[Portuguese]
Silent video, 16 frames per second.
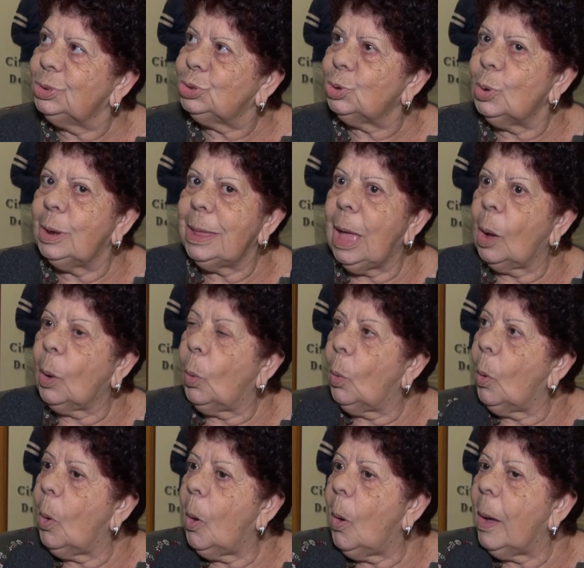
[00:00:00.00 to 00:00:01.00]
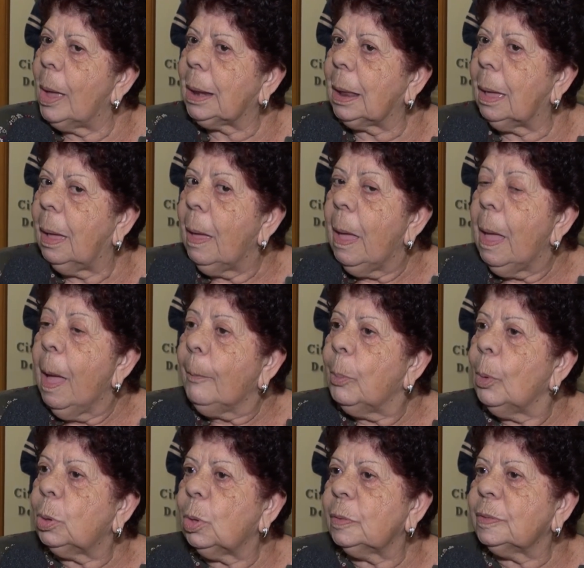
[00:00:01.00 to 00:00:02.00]
Chorei agora,
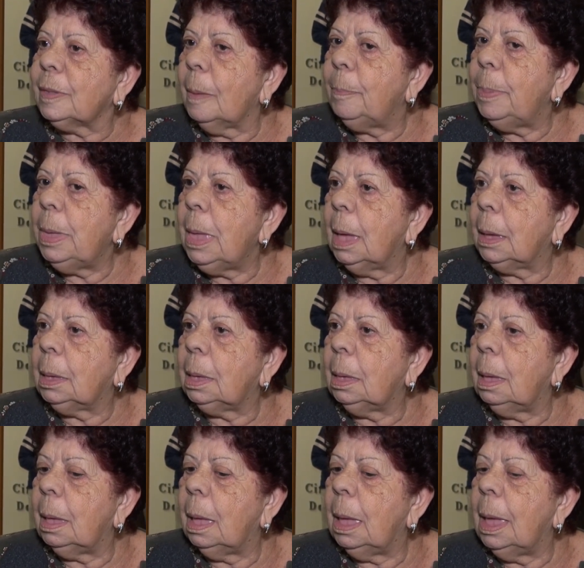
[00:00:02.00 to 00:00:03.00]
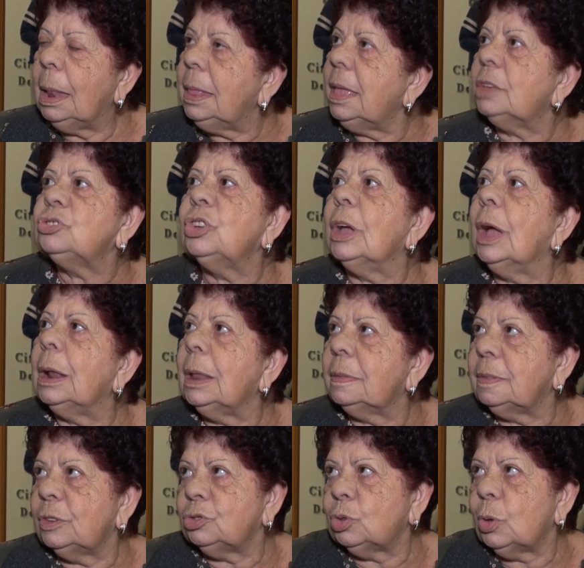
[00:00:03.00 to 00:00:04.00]
porque eu sabia que ele ia chegar
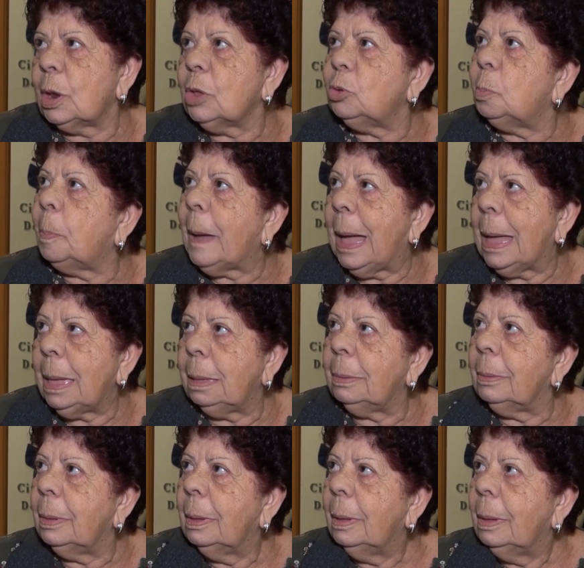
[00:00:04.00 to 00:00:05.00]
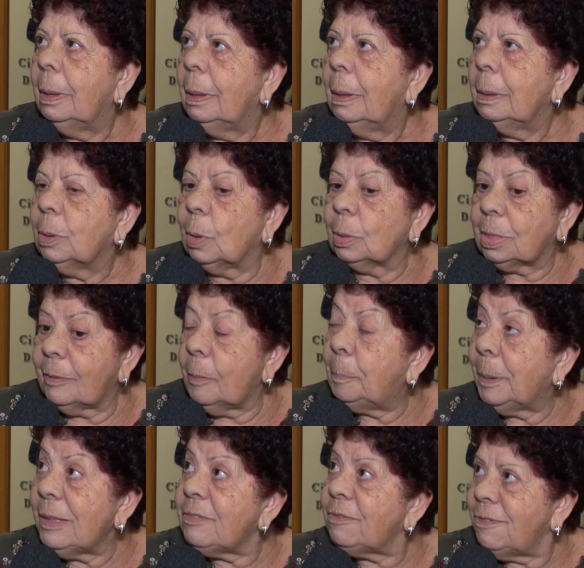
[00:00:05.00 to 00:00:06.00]
nessa história de pai que eu estava
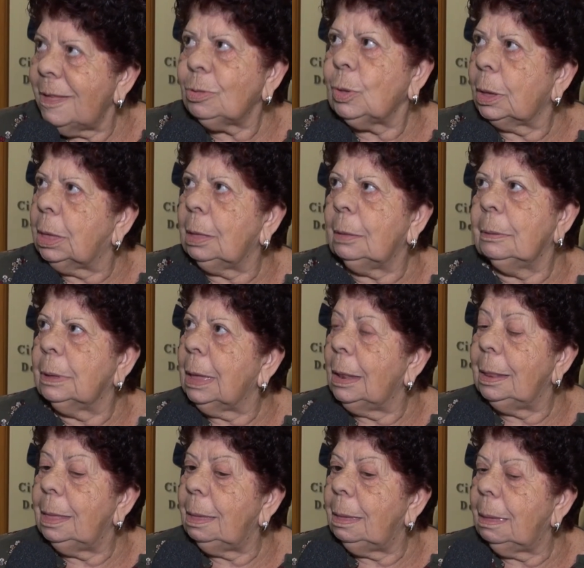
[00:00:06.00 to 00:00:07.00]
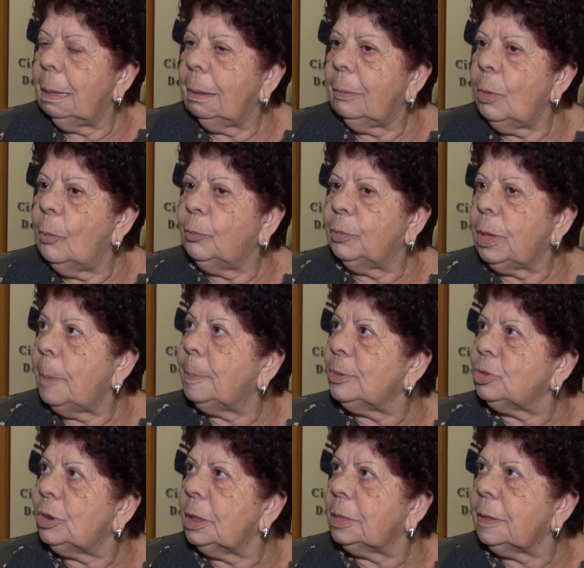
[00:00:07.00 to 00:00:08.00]
prevendo aquilo, que ele ia, eu fiquei
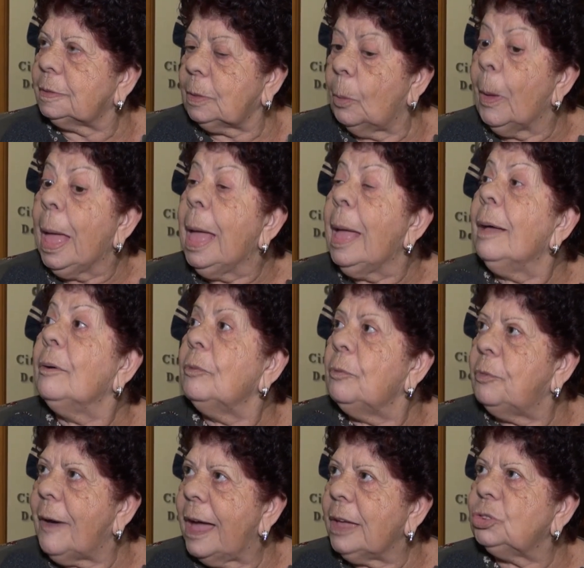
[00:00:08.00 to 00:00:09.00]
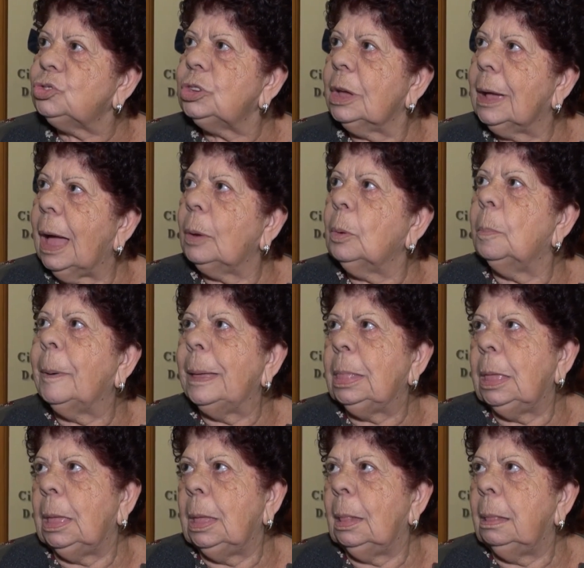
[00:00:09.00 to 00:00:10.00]
prestando atenção, vai chegar no
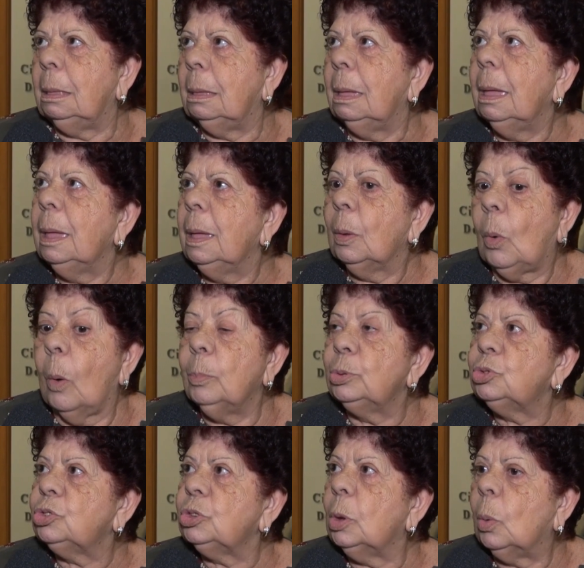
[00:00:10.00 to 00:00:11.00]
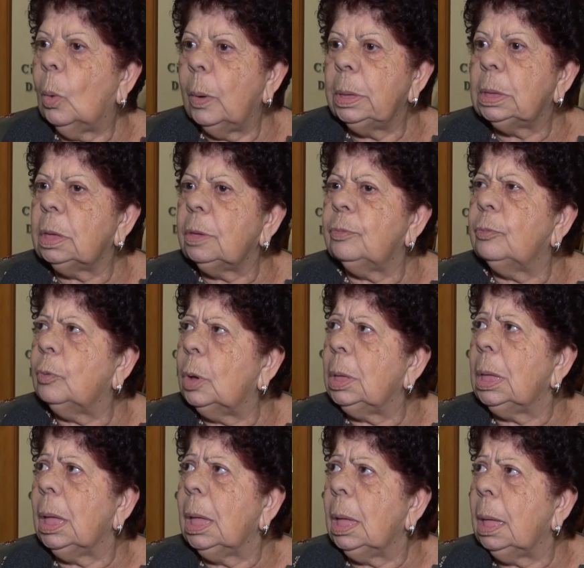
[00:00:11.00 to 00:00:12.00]
pai dele como chegou e que
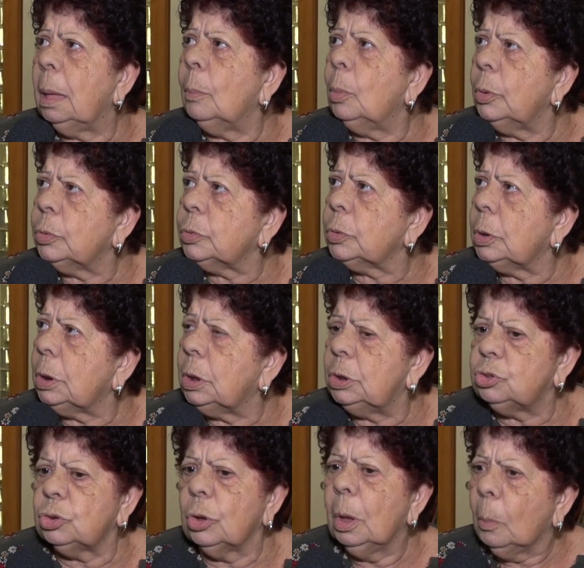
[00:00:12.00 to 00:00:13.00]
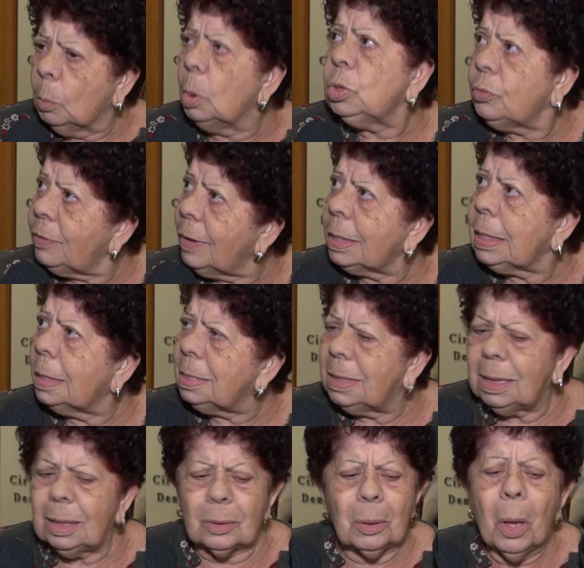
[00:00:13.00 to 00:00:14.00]
foi emocionante, muito
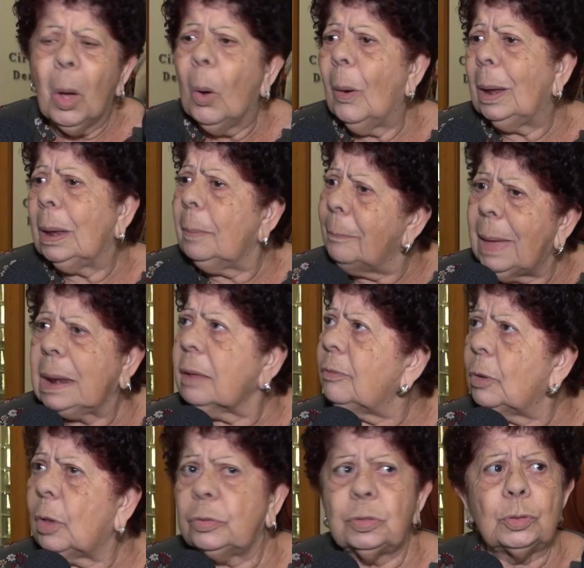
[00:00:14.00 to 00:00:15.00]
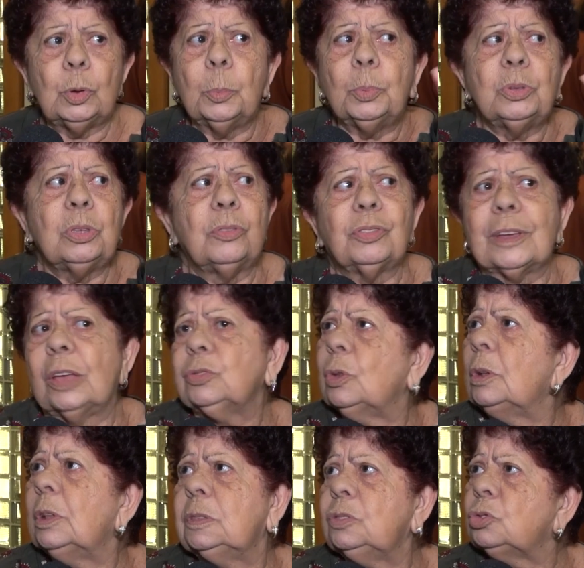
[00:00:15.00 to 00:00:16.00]
verdadeiro. Olha, maravilhoso. Isso não podia ficar
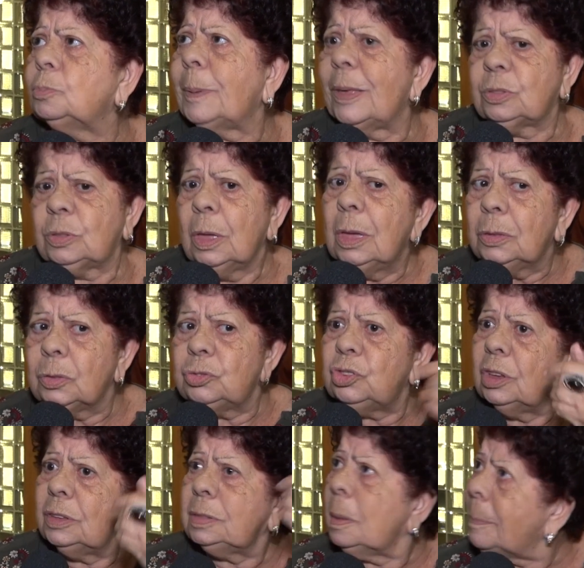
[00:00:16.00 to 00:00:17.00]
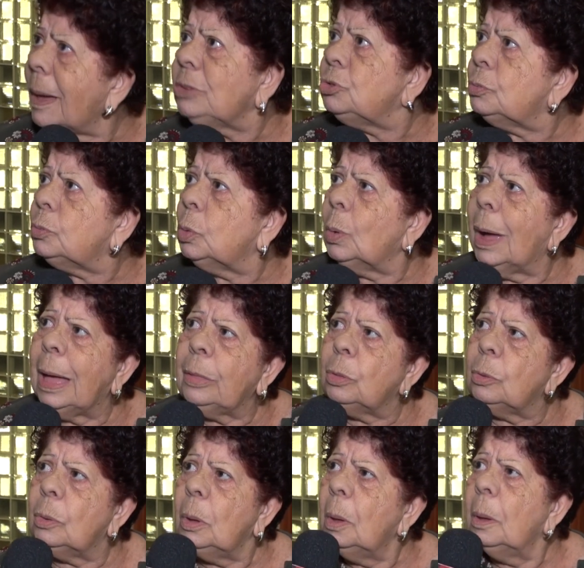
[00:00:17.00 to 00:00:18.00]
só nesse espaço, isso tinha que ser mais
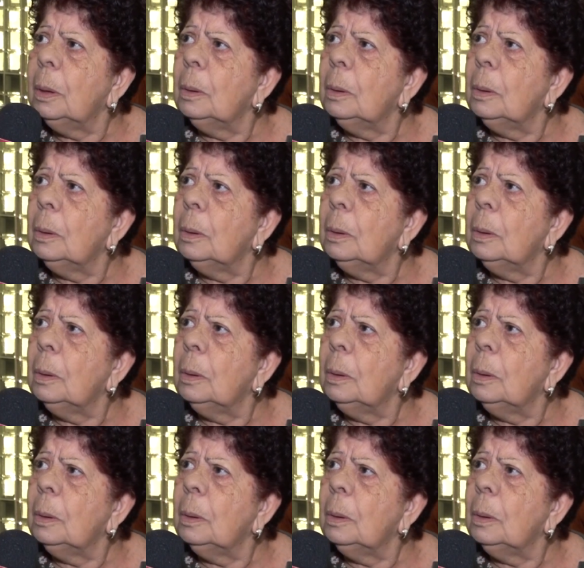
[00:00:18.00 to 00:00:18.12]
divulgado.